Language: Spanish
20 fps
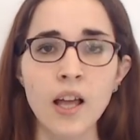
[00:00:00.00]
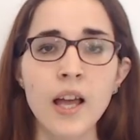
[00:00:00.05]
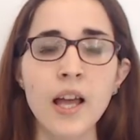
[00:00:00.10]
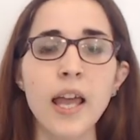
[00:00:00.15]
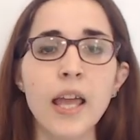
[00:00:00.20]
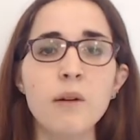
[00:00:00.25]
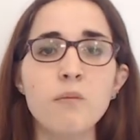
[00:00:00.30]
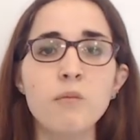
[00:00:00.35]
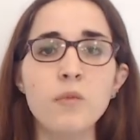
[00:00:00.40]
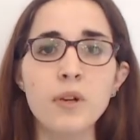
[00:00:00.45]

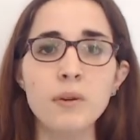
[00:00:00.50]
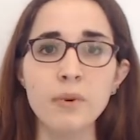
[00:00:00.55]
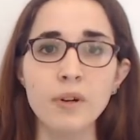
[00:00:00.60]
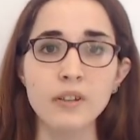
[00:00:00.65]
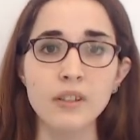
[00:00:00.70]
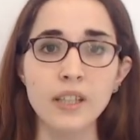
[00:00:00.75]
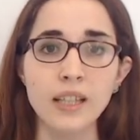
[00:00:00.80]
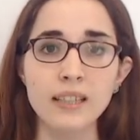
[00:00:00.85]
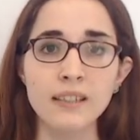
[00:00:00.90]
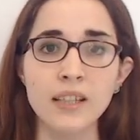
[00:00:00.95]
es muy
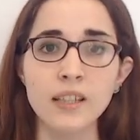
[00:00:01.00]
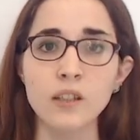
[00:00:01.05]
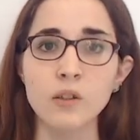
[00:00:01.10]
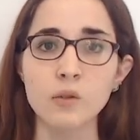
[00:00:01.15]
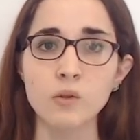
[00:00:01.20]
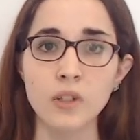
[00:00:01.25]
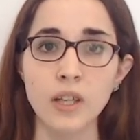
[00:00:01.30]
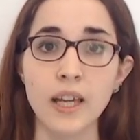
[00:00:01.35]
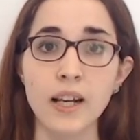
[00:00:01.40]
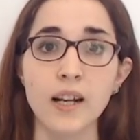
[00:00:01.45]
importante que
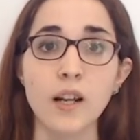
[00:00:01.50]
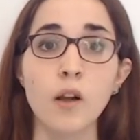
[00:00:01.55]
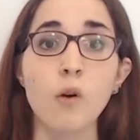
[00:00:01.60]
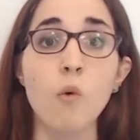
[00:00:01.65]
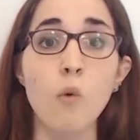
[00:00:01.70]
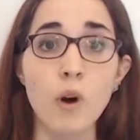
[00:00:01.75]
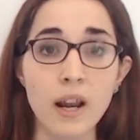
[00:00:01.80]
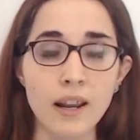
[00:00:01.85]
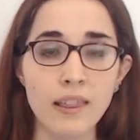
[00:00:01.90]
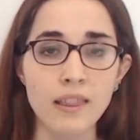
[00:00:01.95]
ustedes
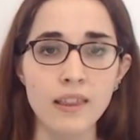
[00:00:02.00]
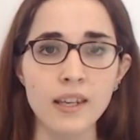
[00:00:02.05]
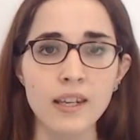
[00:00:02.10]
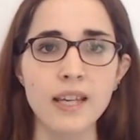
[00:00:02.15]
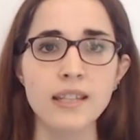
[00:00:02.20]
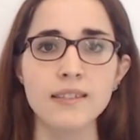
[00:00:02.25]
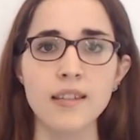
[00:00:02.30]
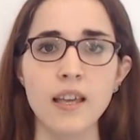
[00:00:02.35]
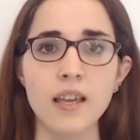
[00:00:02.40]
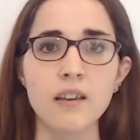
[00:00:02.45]
recuerden
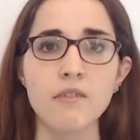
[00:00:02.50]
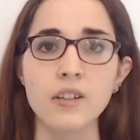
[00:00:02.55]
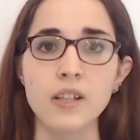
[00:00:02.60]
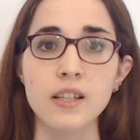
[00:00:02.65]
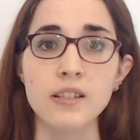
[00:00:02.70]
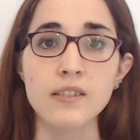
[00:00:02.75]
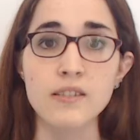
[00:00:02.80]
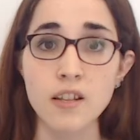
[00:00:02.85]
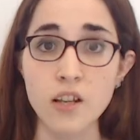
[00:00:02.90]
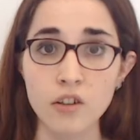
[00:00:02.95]
esta
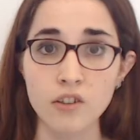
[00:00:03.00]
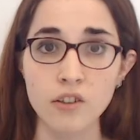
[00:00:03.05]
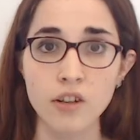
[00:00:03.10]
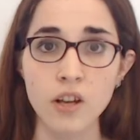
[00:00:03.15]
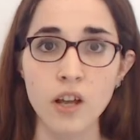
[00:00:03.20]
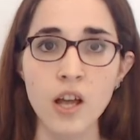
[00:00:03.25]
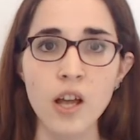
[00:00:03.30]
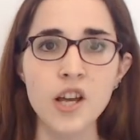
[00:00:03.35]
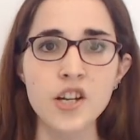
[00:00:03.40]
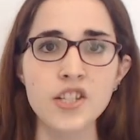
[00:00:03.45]

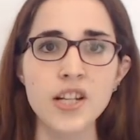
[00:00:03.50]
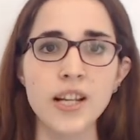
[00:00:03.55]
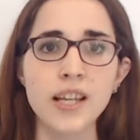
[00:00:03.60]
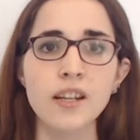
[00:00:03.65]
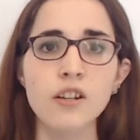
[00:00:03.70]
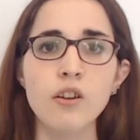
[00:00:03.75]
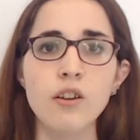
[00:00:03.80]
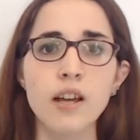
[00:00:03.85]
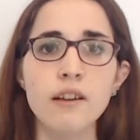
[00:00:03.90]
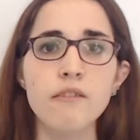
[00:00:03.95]
definición, ya
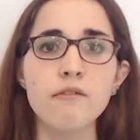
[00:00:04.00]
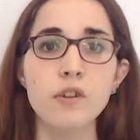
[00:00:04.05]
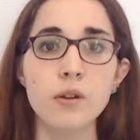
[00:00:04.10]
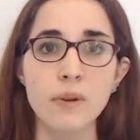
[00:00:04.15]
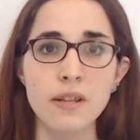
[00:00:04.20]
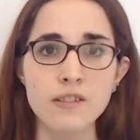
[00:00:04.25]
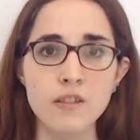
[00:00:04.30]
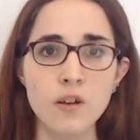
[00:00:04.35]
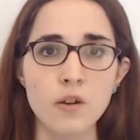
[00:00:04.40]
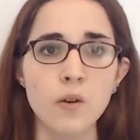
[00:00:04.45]
que nos da
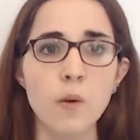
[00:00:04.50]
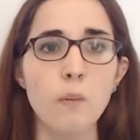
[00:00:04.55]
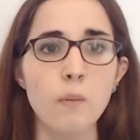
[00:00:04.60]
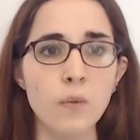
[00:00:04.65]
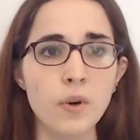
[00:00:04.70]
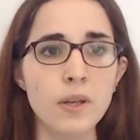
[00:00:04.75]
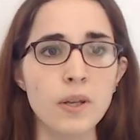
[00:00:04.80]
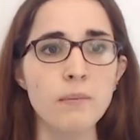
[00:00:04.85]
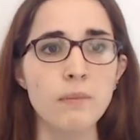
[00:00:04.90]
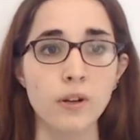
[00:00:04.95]
información
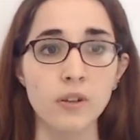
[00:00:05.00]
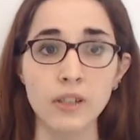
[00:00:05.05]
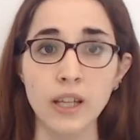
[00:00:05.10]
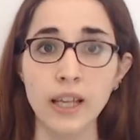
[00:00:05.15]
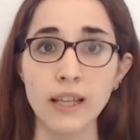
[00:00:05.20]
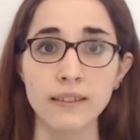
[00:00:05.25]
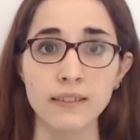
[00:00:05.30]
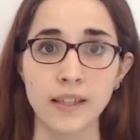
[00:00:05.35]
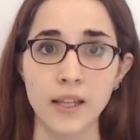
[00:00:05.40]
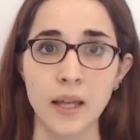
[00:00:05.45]
muy
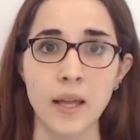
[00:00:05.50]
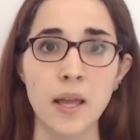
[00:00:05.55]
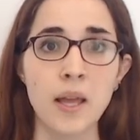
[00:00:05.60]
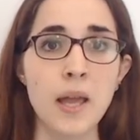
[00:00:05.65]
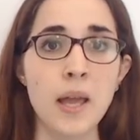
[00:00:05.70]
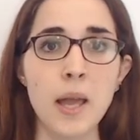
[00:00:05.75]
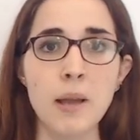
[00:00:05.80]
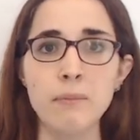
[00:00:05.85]
importante.